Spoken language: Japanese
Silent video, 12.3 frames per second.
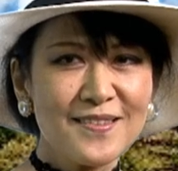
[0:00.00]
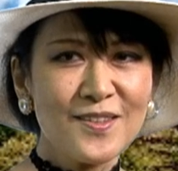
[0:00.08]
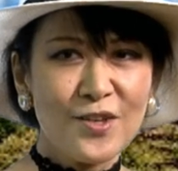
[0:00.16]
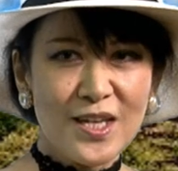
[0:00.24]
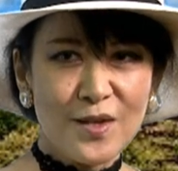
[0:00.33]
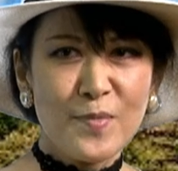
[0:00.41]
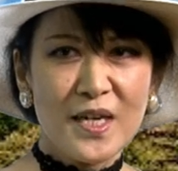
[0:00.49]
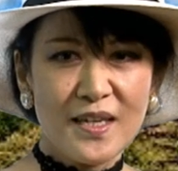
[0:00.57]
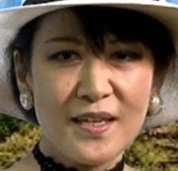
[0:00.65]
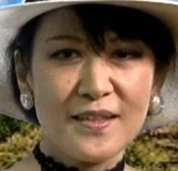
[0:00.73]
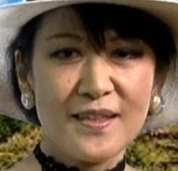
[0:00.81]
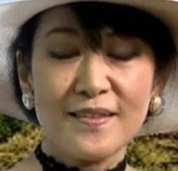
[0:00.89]
すとか
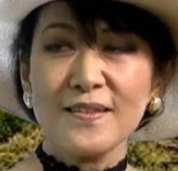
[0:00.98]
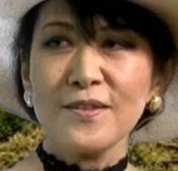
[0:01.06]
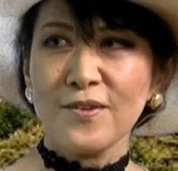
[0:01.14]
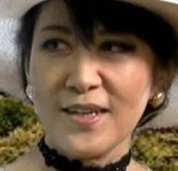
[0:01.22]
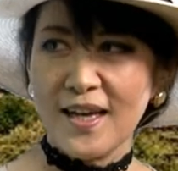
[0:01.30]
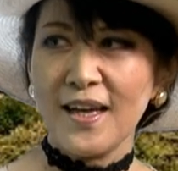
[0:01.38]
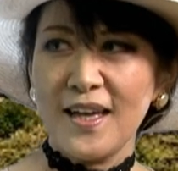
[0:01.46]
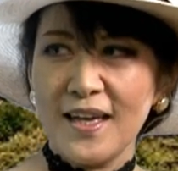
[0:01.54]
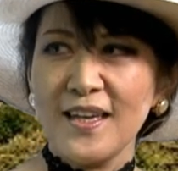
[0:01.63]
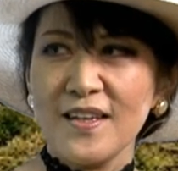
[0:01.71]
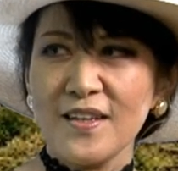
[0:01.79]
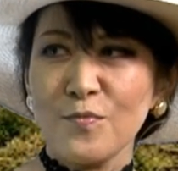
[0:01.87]
バレエですとか、うん
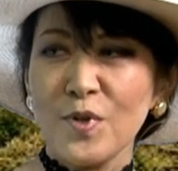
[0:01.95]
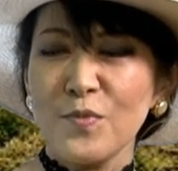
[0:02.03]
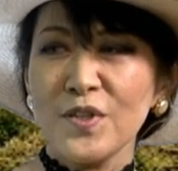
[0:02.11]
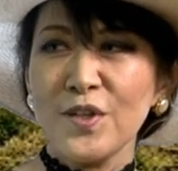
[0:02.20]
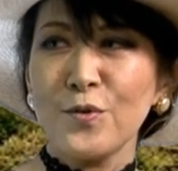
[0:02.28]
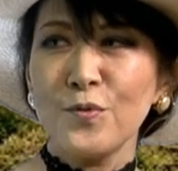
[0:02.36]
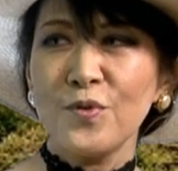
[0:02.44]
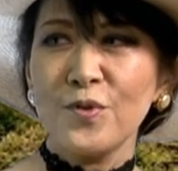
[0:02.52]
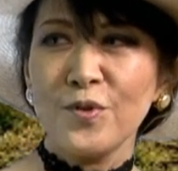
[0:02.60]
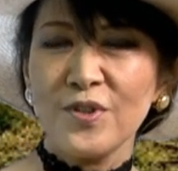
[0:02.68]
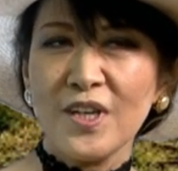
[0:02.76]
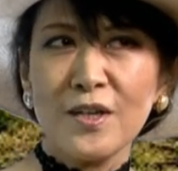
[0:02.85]
はい、今まで本
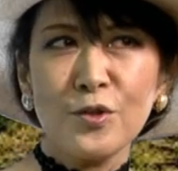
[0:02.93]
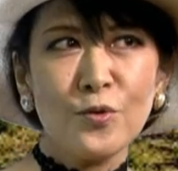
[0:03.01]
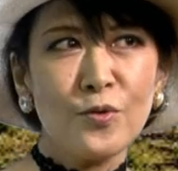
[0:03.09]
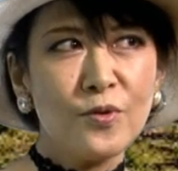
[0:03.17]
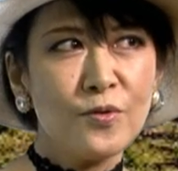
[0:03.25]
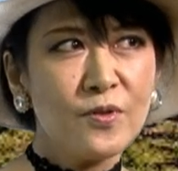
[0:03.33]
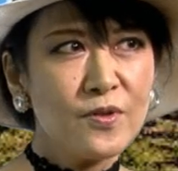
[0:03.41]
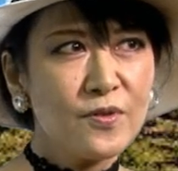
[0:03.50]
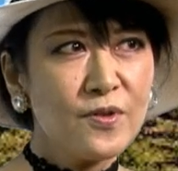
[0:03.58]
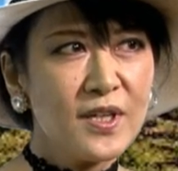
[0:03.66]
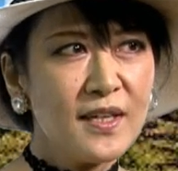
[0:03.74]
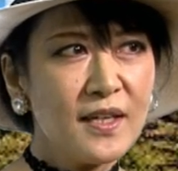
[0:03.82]
当にあの
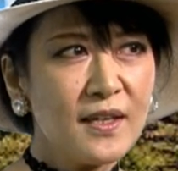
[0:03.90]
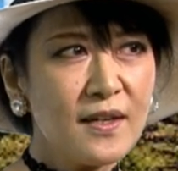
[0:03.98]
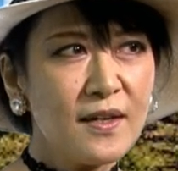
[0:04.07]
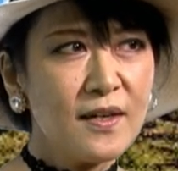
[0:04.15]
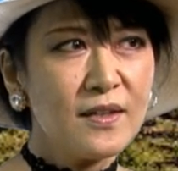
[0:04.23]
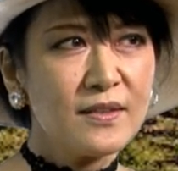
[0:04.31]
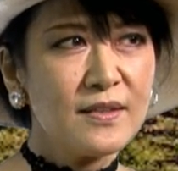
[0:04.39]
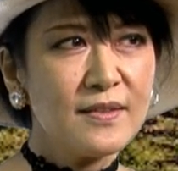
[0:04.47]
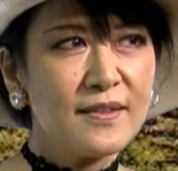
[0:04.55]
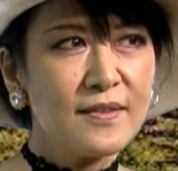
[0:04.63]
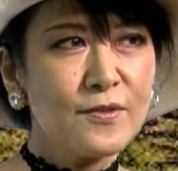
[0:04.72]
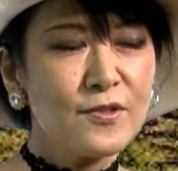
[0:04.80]
これが
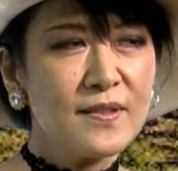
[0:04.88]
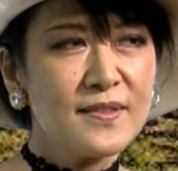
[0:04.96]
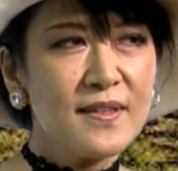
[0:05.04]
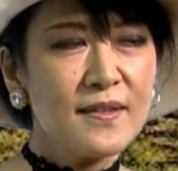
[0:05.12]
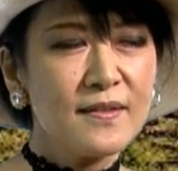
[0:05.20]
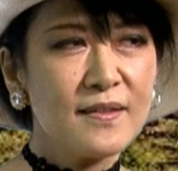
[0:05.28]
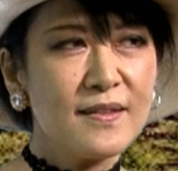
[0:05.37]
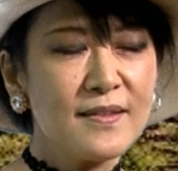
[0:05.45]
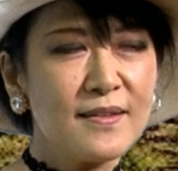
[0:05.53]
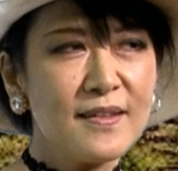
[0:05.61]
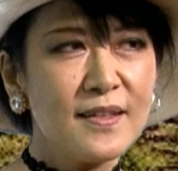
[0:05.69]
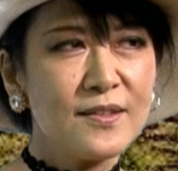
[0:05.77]
全
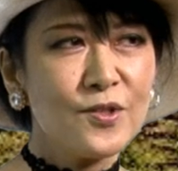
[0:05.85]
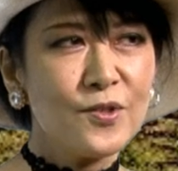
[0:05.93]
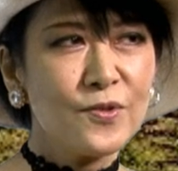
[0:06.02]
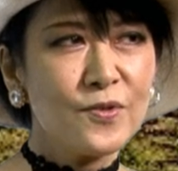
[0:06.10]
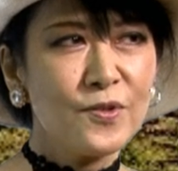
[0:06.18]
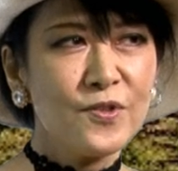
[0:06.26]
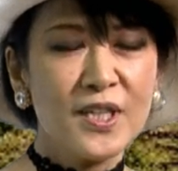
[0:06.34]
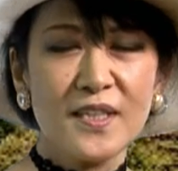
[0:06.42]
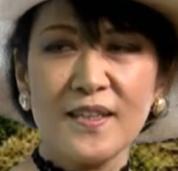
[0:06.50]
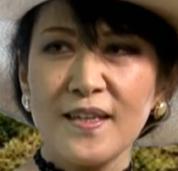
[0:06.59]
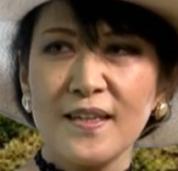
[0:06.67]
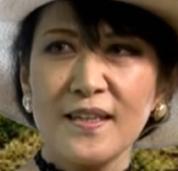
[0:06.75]
えーと、この
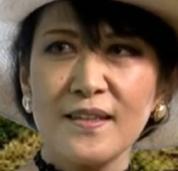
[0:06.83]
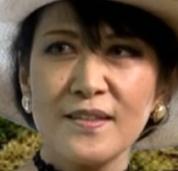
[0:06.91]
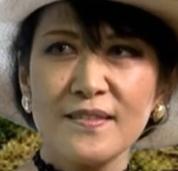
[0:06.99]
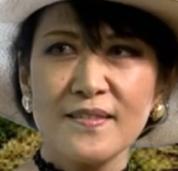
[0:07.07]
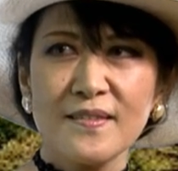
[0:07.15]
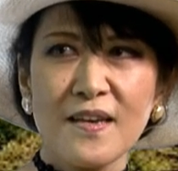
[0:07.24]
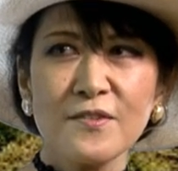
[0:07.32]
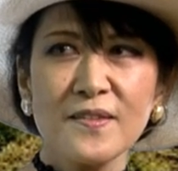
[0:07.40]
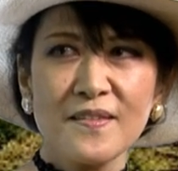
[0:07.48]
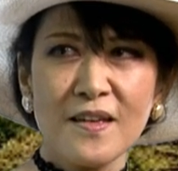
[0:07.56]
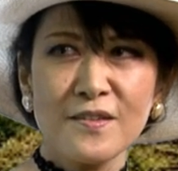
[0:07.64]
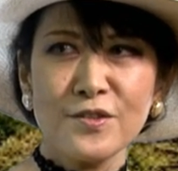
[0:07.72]
間
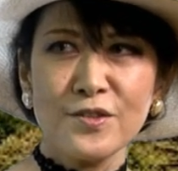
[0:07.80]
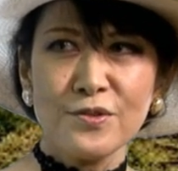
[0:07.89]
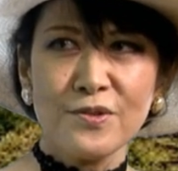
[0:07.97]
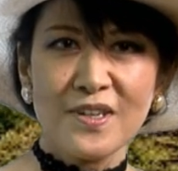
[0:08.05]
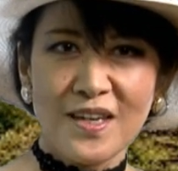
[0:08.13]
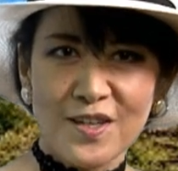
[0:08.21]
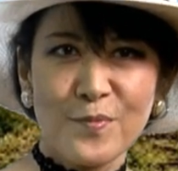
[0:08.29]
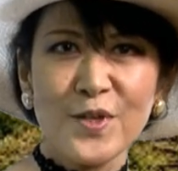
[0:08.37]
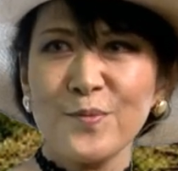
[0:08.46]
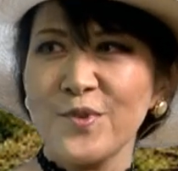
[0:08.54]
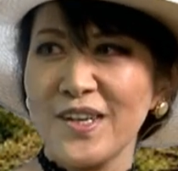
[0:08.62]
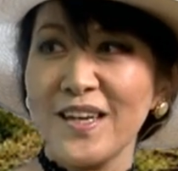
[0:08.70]
130回目を
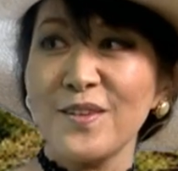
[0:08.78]
迎え